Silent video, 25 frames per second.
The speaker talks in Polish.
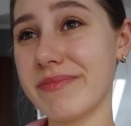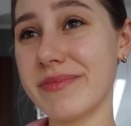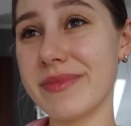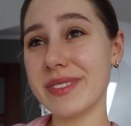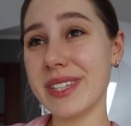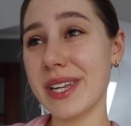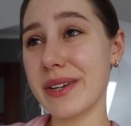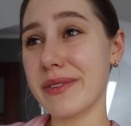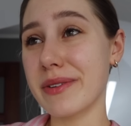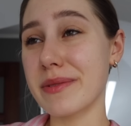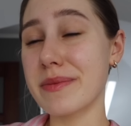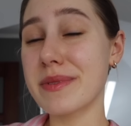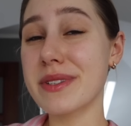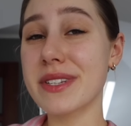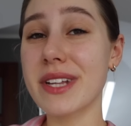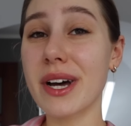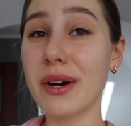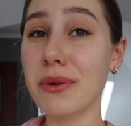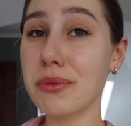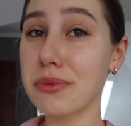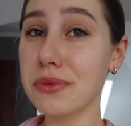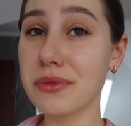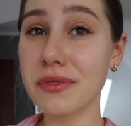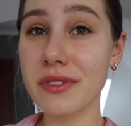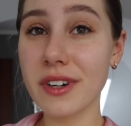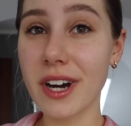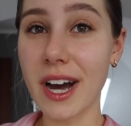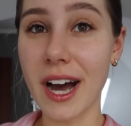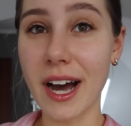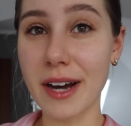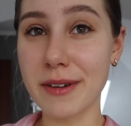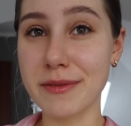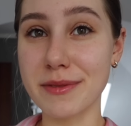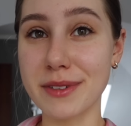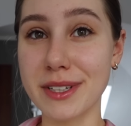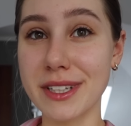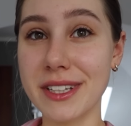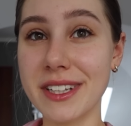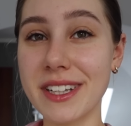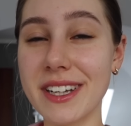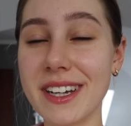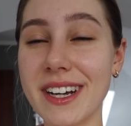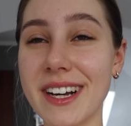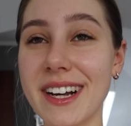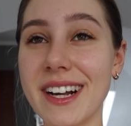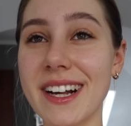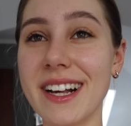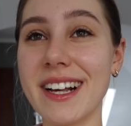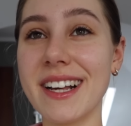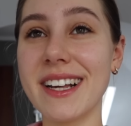nie wiem, z dachówkami.
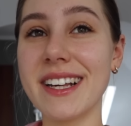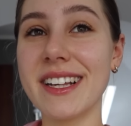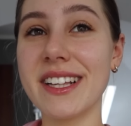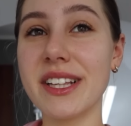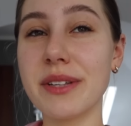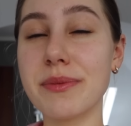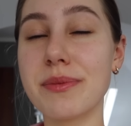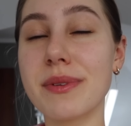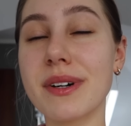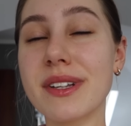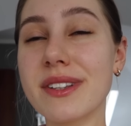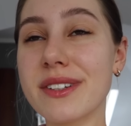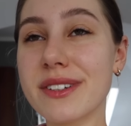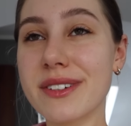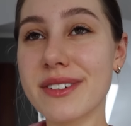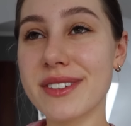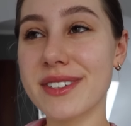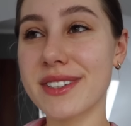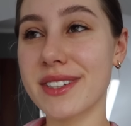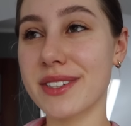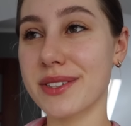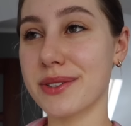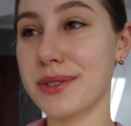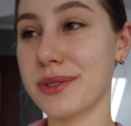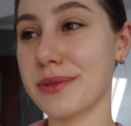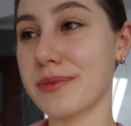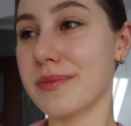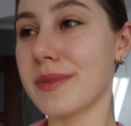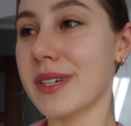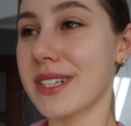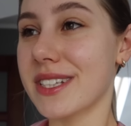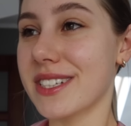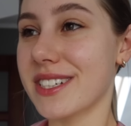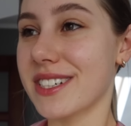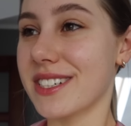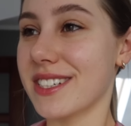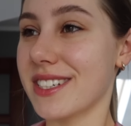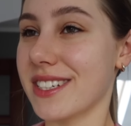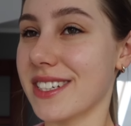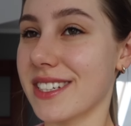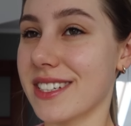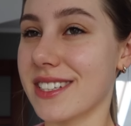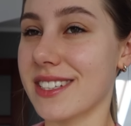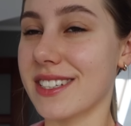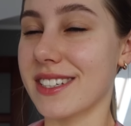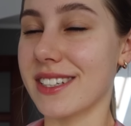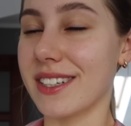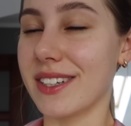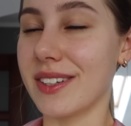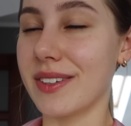I była to godzina
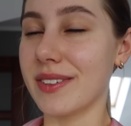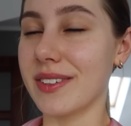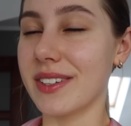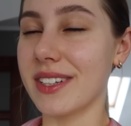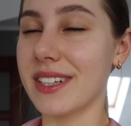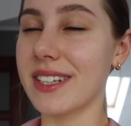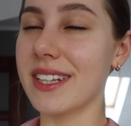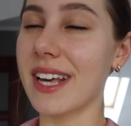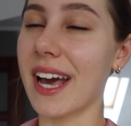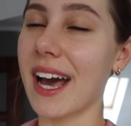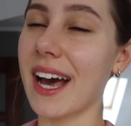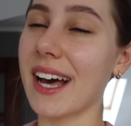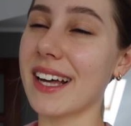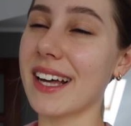7.30 i ja